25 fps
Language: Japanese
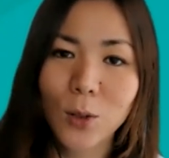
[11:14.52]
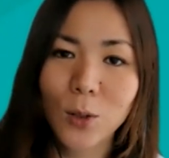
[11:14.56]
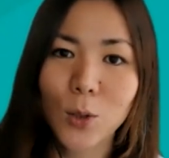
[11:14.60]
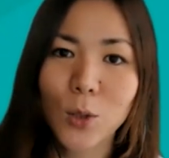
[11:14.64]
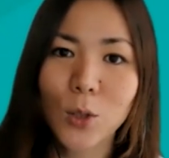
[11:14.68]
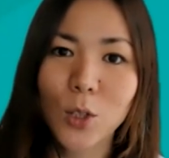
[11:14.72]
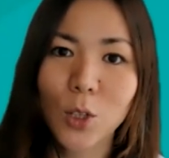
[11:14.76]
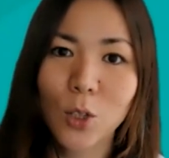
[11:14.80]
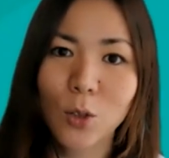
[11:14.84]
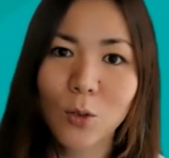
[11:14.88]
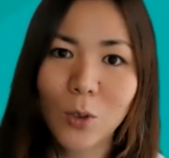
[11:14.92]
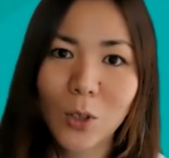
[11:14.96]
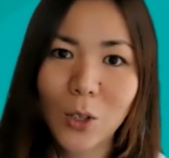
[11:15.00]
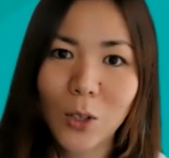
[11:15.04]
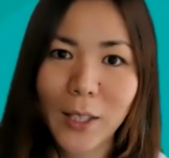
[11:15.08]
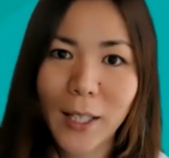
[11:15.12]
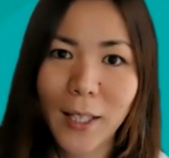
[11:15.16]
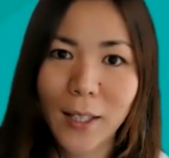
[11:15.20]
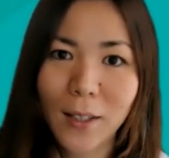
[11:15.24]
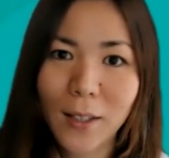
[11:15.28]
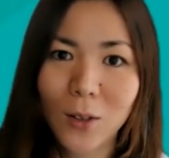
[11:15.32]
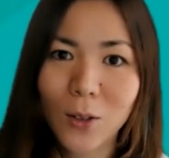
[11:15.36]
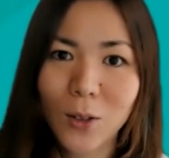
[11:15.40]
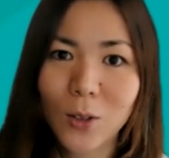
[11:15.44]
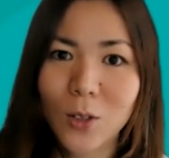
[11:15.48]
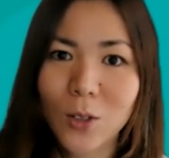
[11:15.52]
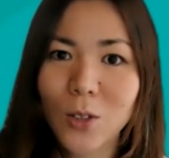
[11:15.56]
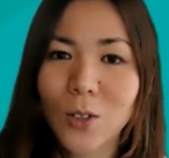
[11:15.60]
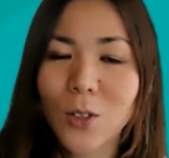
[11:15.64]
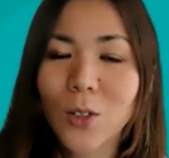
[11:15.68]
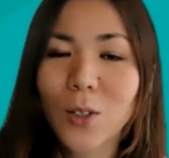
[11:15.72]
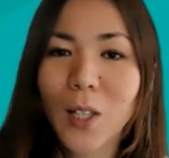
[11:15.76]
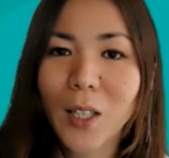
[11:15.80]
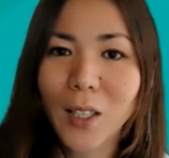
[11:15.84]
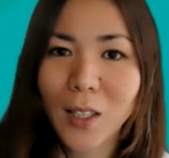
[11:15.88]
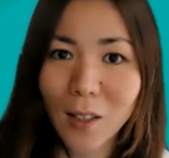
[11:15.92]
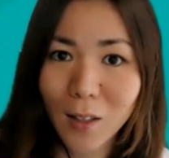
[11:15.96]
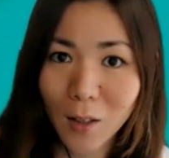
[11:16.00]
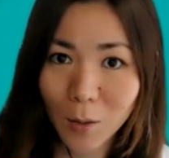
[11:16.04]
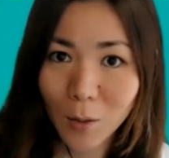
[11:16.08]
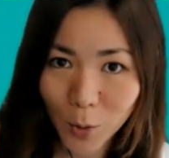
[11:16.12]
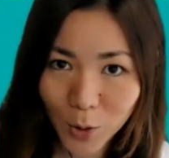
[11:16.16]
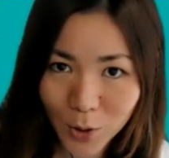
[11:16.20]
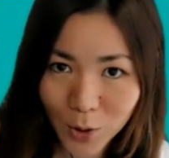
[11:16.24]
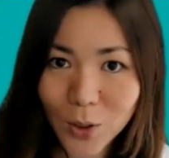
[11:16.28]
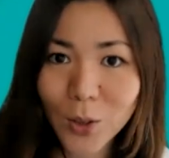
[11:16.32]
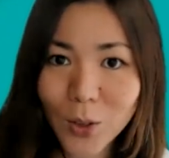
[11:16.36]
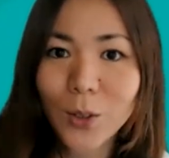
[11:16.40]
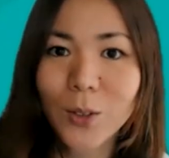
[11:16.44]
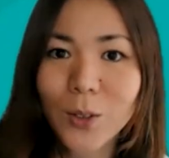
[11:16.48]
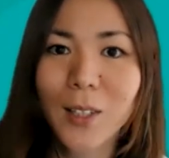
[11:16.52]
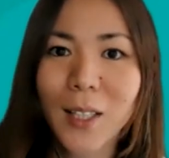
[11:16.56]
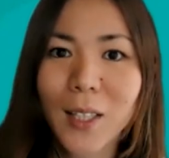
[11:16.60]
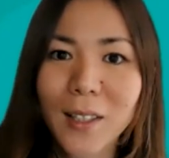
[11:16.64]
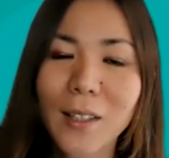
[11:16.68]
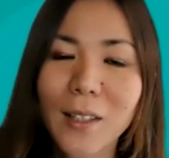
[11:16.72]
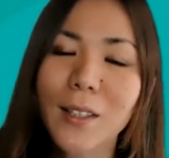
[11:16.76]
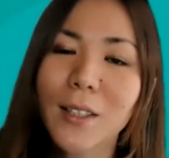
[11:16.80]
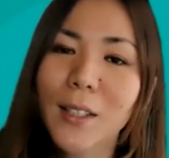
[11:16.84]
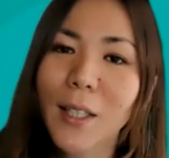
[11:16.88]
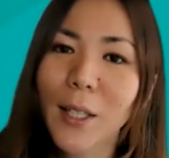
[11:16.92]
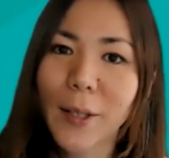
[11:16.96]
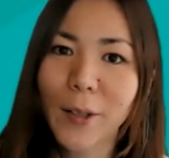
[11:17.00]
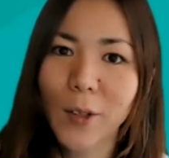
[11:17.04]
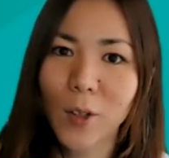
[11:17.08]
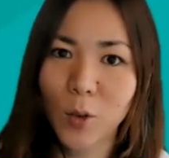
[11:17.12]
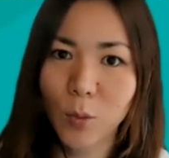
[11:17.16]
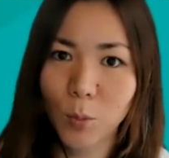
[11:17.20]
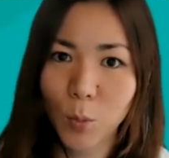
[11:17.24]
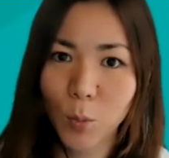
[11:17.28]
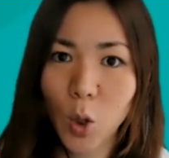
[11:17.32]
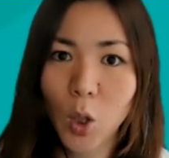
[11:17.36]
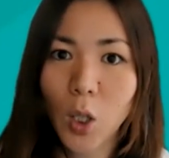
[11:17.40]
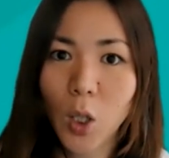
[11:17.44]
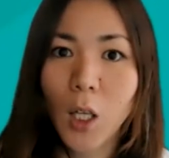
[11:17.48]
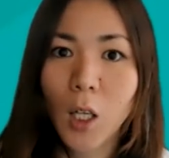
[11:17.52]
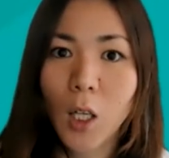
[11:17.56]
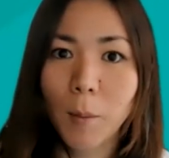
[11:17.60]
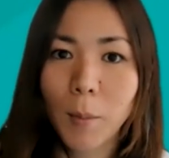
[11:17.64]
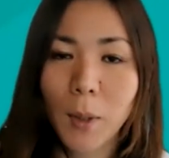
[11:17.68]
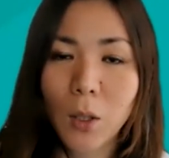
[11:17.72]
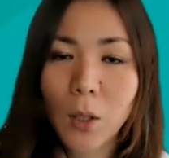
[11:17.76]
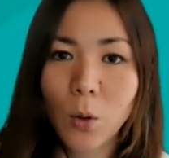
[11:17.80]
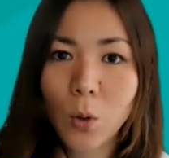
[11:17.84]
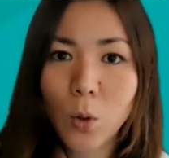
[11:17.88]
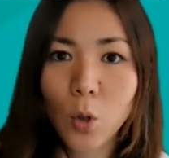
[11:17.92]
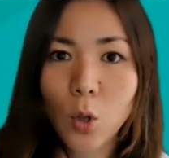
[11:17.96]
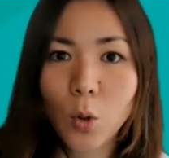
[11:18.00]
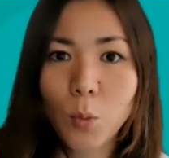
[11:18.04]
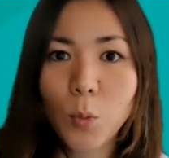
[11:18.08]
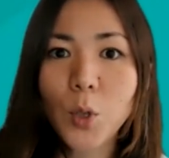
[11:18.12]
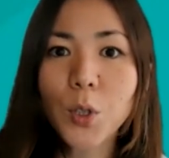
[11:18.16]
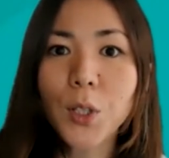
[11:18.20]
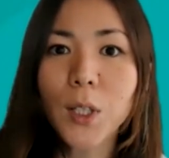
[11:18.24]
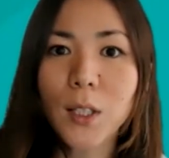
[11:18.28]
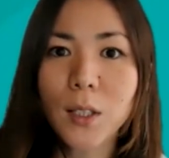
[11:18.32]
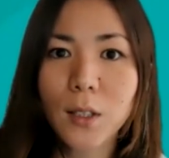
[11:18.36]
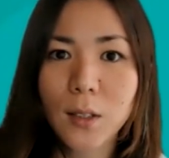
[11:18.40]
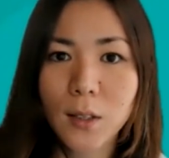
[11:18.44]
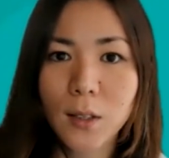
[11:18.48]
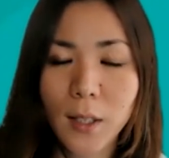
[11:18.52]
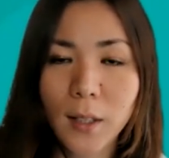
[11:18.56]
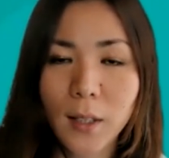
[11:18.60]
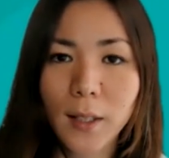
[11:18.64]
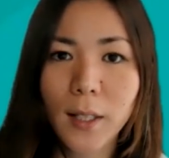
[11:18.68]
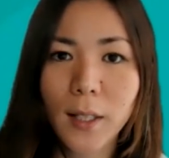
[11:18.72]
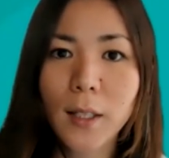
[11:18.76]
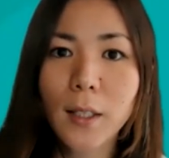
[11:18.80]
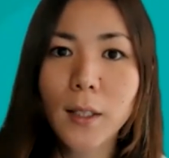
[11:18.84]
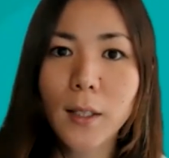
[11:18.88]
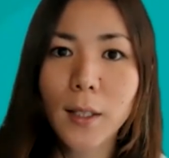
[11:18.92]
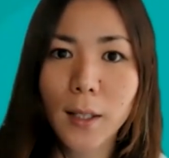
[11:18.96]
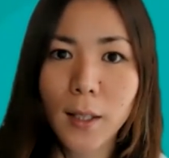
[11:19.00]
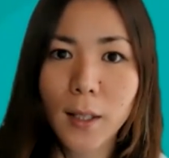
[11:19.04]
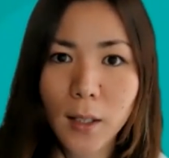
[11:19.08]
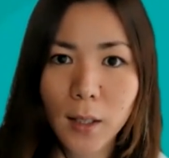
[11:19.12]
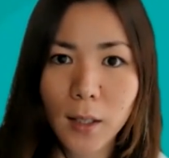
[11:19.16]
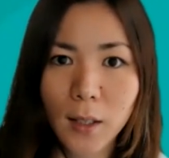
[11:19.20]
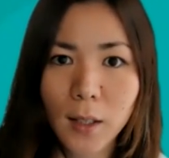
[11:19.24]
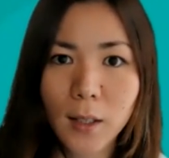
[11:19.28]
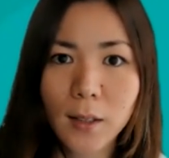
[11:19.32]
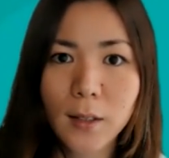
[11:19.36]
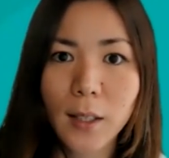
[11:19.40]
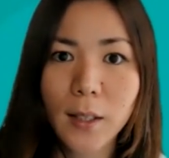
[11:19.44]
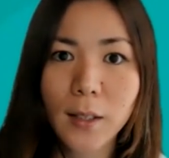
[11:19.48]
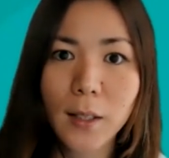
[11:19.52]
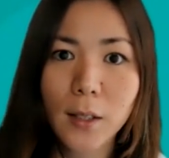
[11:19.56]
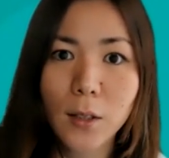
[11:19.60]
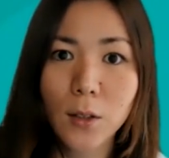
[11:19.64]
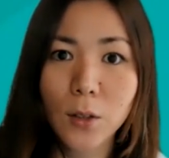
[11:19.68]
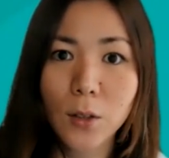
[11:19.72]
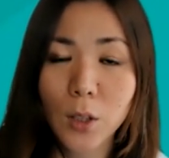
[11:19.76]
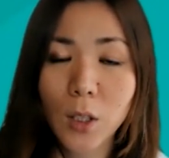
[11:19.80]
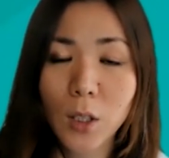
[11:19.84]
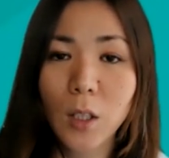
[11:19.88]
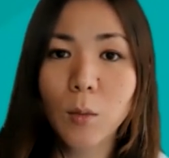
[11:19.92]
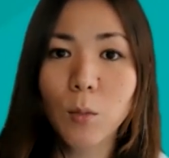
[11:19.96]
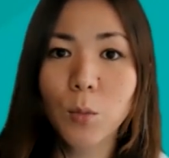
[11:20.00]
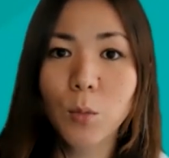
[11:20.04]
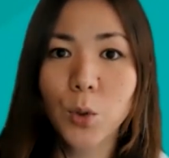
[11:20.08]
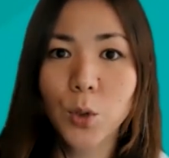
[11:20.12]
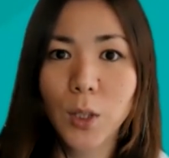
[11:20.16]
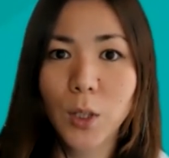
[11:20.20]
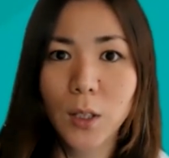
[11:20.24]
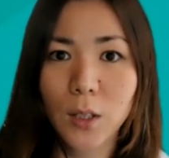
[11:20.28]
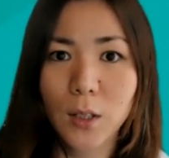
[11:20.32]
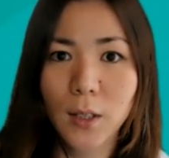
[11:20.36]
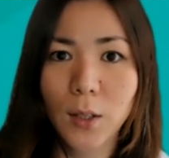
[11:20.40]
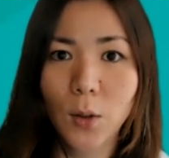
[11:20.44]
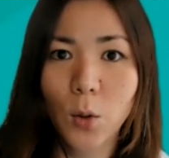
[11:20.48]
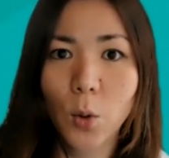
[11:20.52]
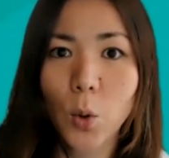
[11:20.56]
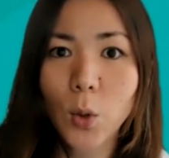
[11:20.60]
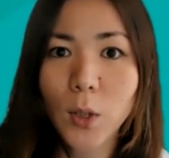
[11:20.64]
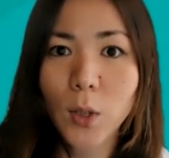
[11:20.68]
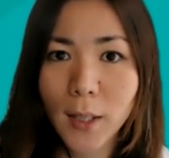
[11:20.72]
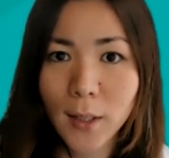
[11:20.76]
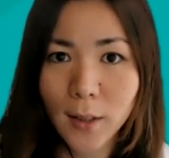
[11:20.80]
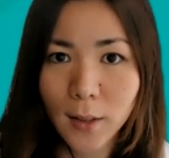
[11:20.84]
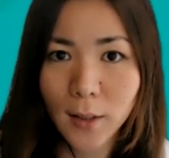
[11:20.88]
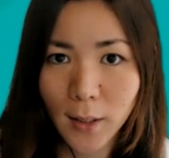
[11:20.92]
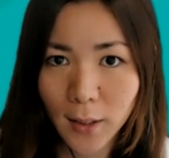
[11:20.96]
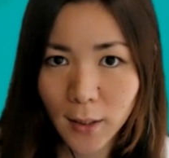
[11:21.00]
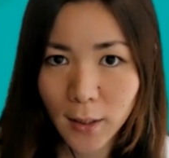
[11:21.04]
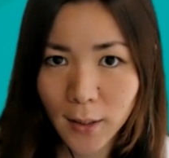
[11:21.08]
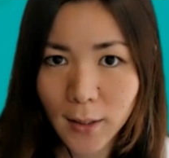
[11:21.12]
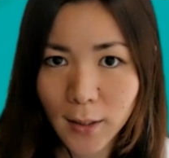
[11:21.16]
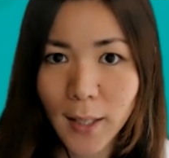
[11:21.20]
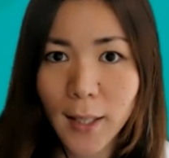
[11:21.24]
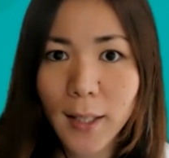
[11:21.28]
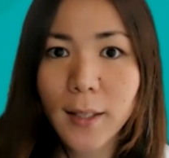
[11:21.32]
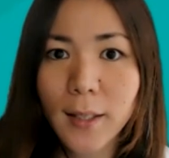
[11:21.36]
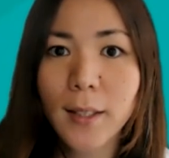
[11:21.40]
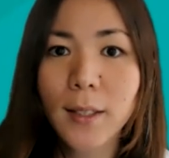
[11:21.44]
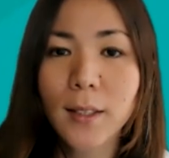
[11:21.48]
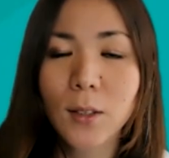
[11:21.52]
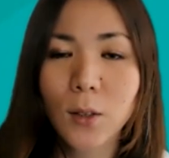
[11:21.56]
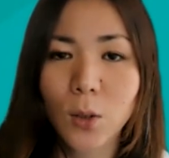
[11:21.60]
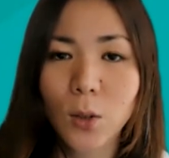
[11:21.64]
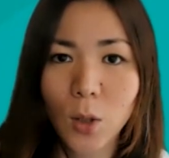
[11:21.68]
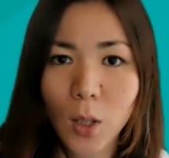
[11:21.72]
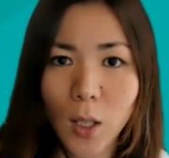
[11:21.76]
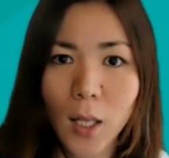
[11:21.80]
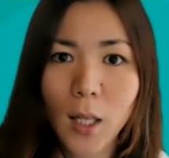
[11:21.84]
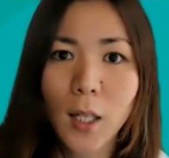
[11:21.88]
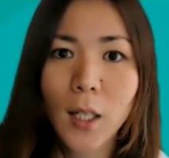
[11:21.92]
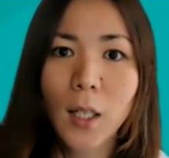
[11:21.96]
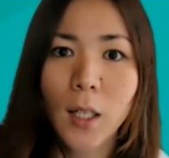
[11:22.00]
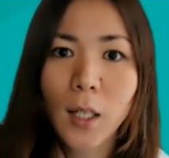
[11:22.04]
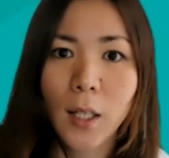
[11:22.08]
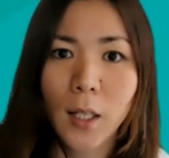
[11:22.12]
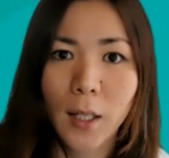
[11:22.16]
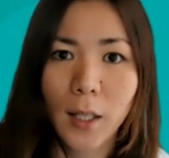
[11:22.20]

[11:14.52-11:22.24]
ソリューションを検討中の方はもちろんなんですけれども、まあ、今後もですね、定期的に在宅勤務をですね、行っていきたいですとか、